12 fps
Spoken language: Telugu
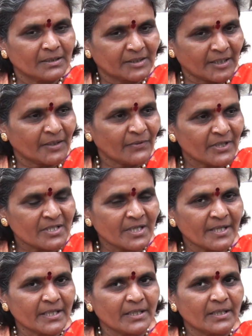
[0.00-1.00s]
థర్టీ ఫస్ట్
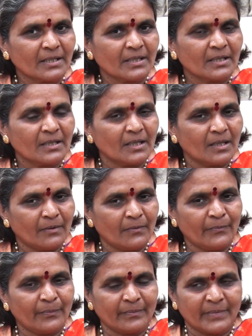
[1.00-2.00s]
అండి
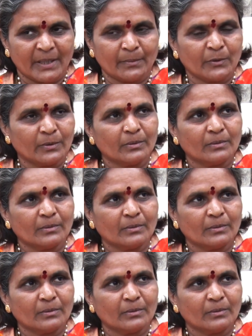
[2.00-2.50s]
మేము